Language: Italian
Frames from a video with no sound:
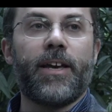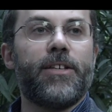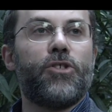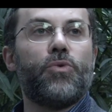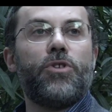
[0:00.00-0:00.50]
che
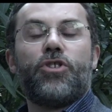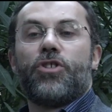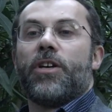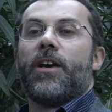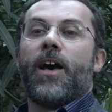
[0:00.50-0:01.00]
si
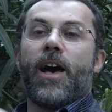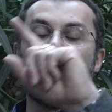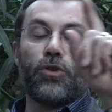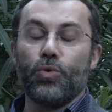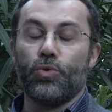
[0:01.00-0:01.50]
unisce
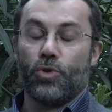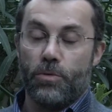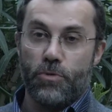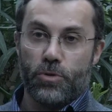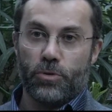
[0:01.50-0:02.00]
a tutto il
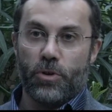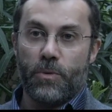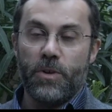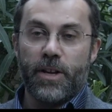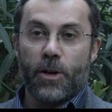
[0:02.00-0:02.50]
mondo e
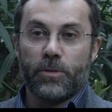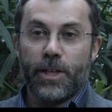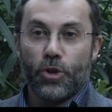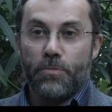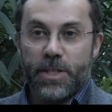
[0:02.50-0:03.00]
quindi
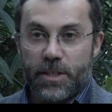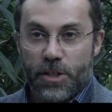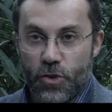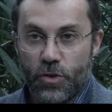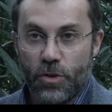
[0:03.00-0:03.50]
raccontando me
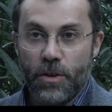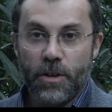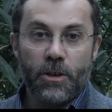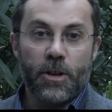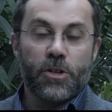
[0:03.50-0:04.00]
stesso
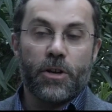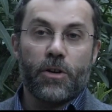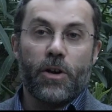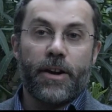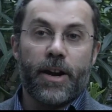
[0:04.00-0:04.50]
riesco a,
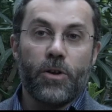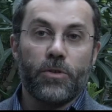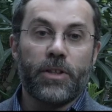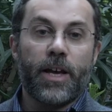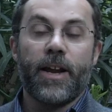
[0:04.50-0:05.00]
racc a
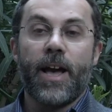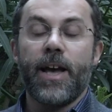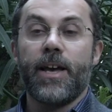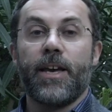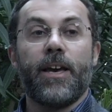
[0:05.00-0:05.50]
raccontare
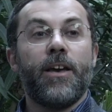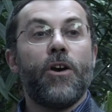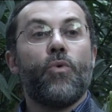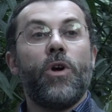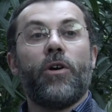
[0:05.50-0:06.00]
anche
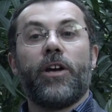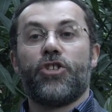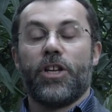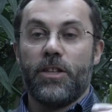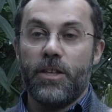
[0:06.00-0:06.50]
quello che
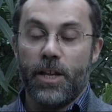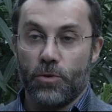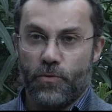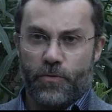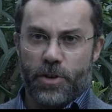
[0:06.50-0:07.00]
c'è
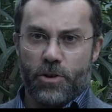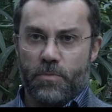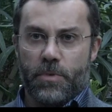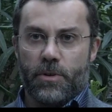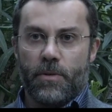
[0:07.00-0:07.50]
dietro un
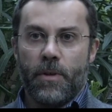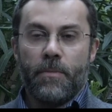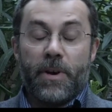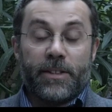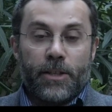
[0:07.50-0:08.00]
fenomeno,
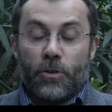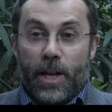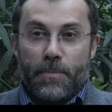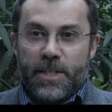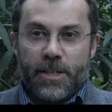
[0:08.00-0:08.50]
partendo
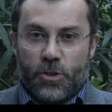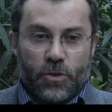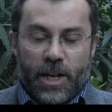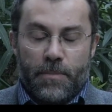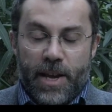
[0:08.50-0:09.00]
da me stesso,
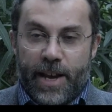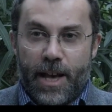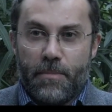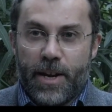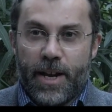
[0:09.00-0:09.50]
dalla mia
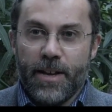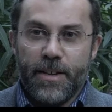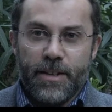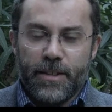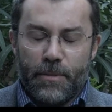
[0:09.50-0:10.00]
camera,
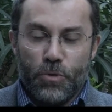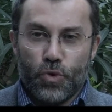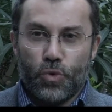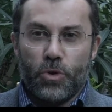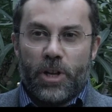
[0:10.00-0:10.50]
dal mio
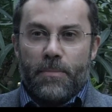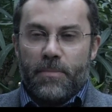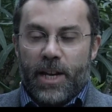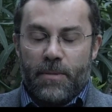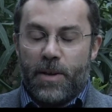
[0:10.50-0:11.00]
studio, dalla,
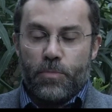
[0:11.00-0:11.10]
dalla mia